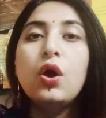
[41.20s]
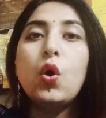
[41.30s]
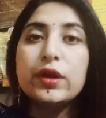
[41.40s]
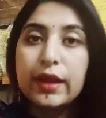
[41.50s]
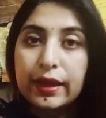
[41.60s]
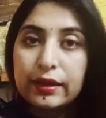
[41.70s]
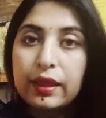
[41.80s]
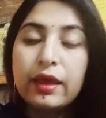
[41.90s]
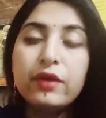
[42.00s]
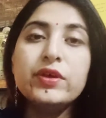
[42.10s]
ऑनलाइन
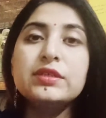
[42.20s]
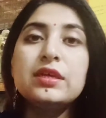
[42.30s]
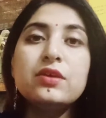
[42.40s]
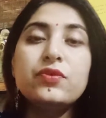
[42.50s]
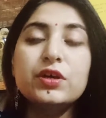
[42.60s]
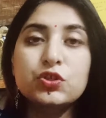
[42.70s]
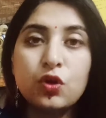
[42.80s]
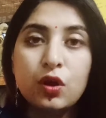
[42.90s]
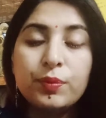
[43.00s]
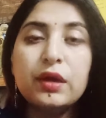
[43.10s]
है वैसे
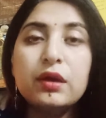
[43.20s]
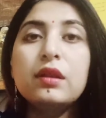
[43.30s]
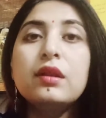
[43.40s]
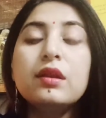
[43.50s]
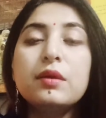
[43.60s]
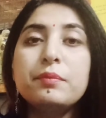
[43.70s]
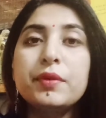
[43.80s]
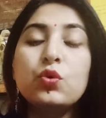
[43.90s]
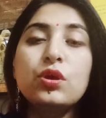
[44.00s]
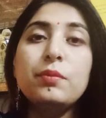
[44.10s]
वर्कशॉप अगर
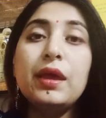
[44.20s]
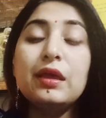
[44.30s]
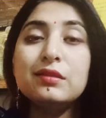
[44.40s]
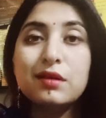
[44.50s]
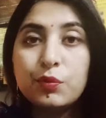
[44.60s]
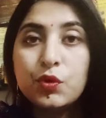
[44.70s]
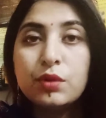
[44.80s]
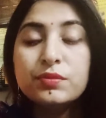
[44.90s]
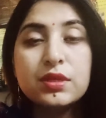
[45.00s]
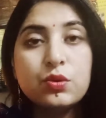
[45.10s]
क्योंकि मैं
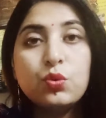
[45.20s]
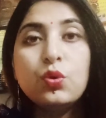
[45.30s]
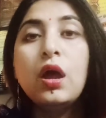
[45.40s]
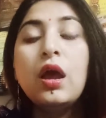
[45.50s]
इंदिरापुरम से हूँ